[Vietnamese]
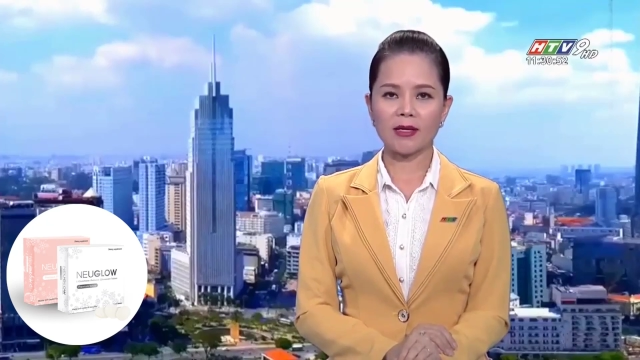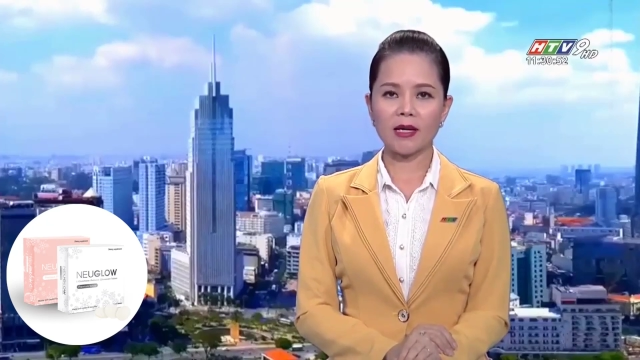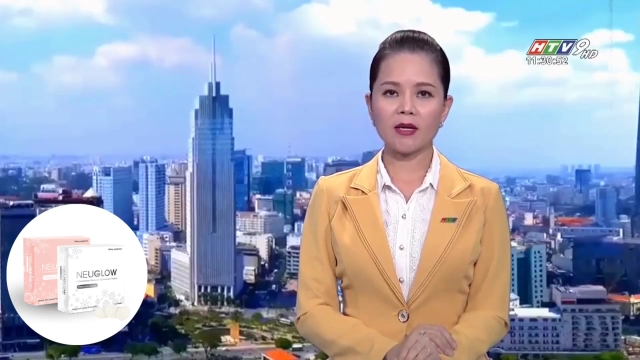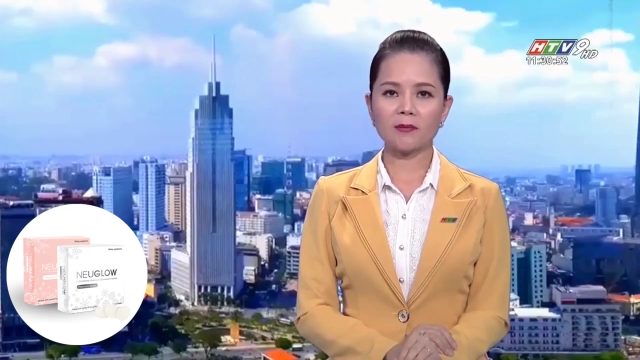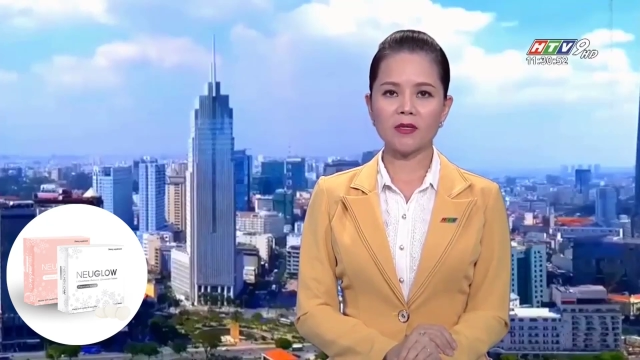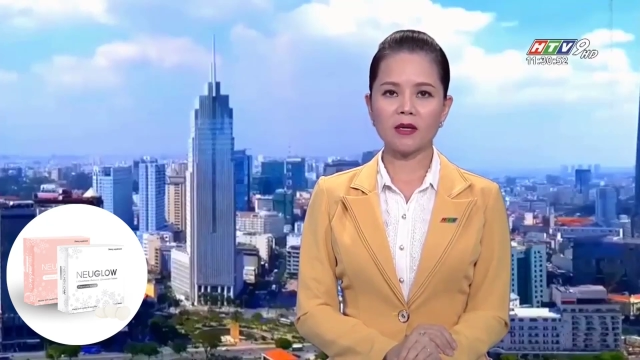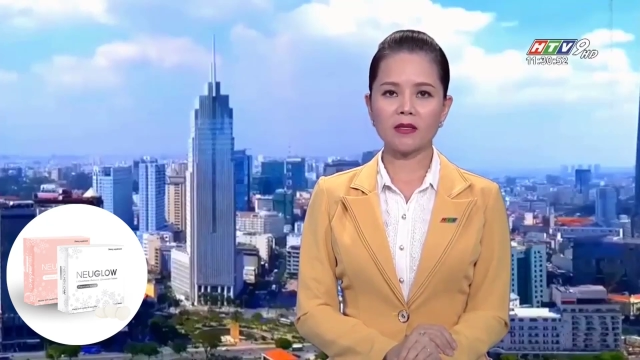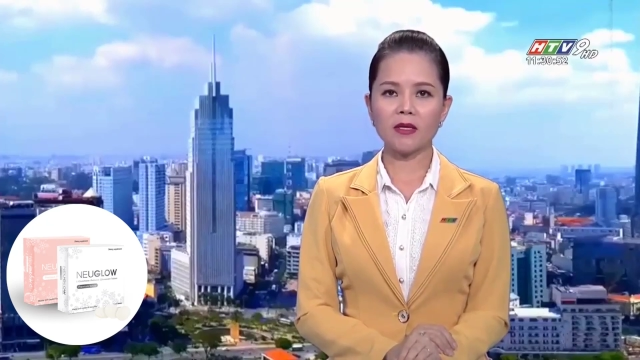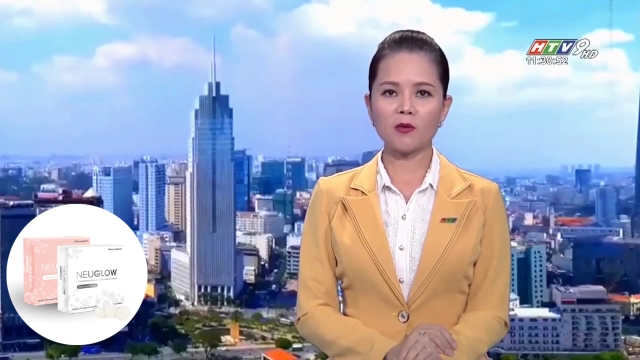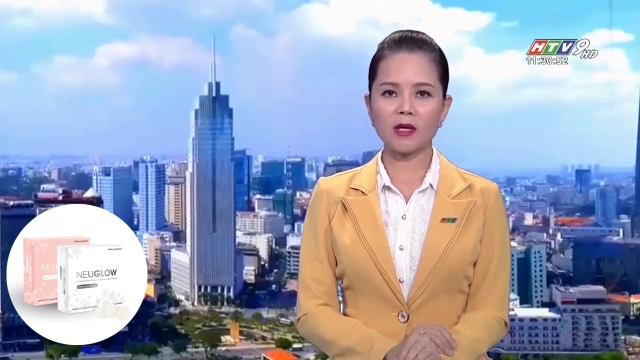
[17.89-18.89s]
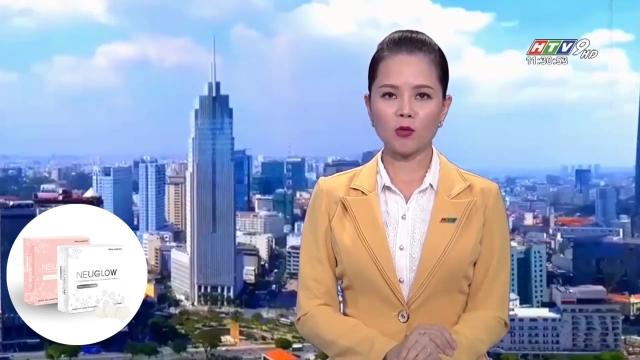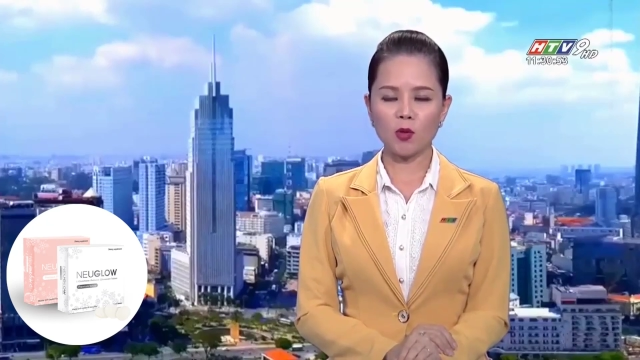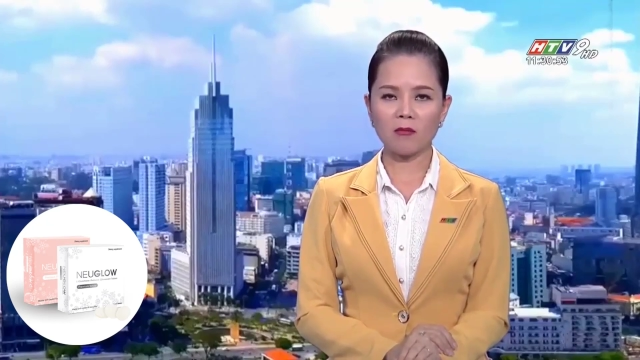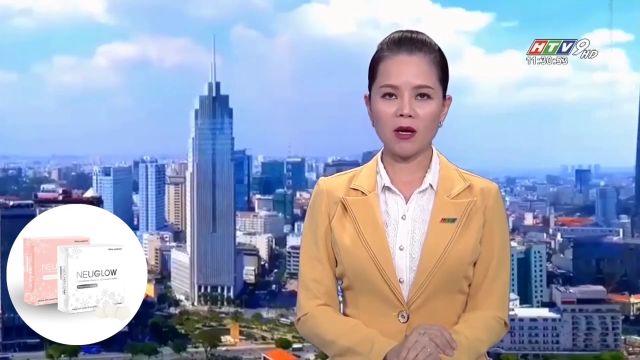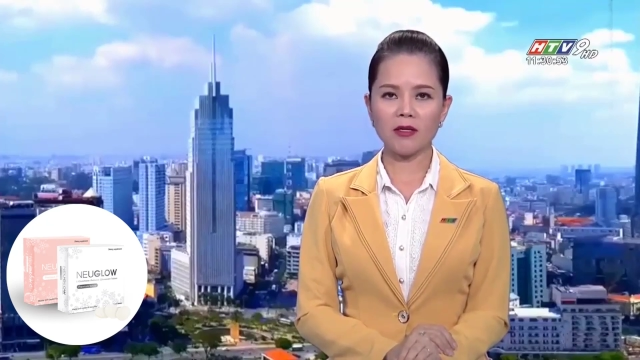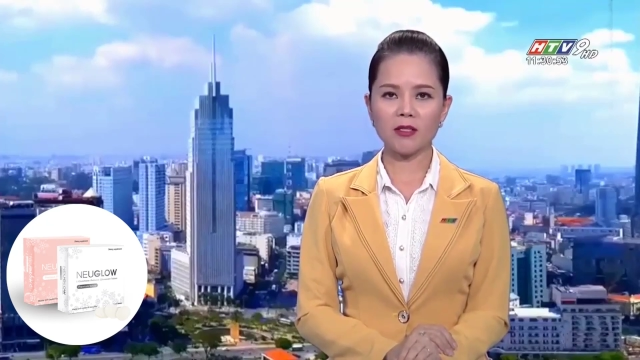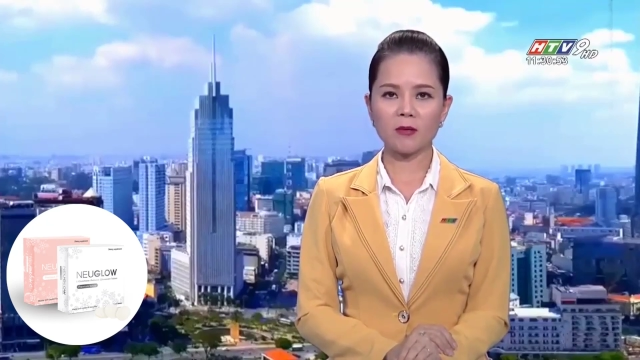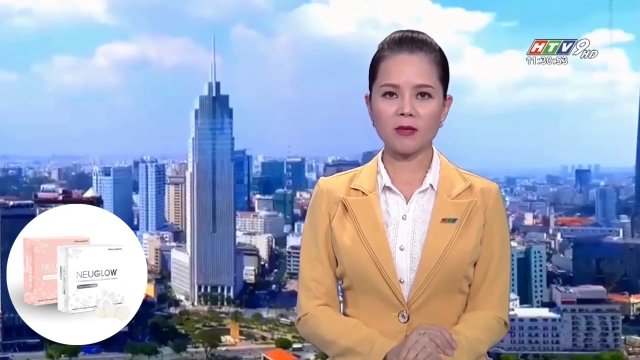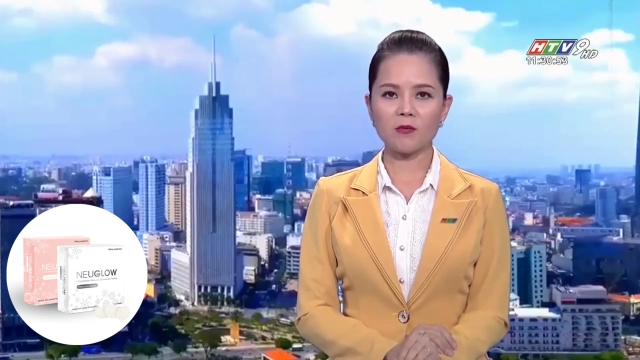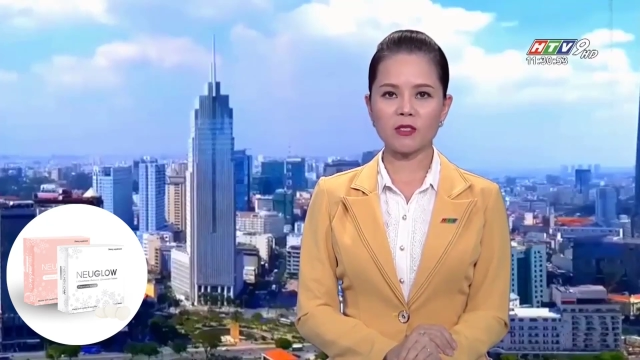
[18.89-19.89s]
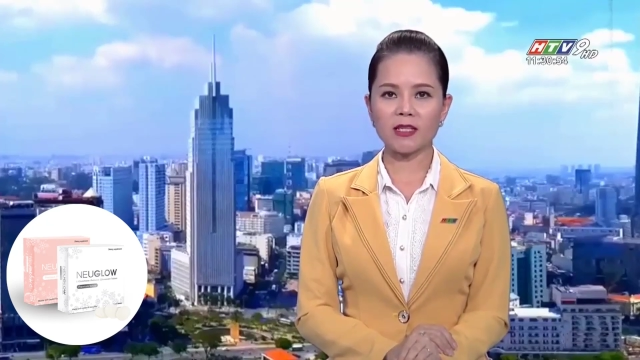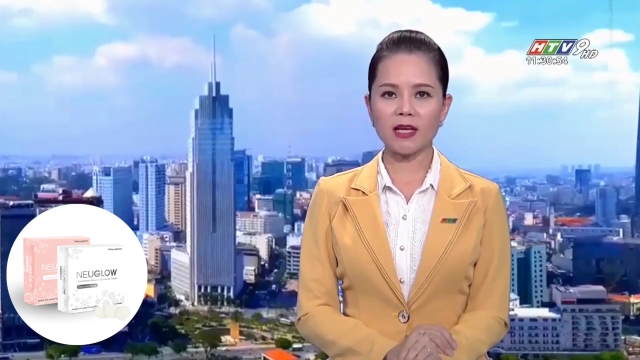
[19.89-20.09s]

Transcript: đã cập nhật nhiều kỹ thuật mới trong điều trị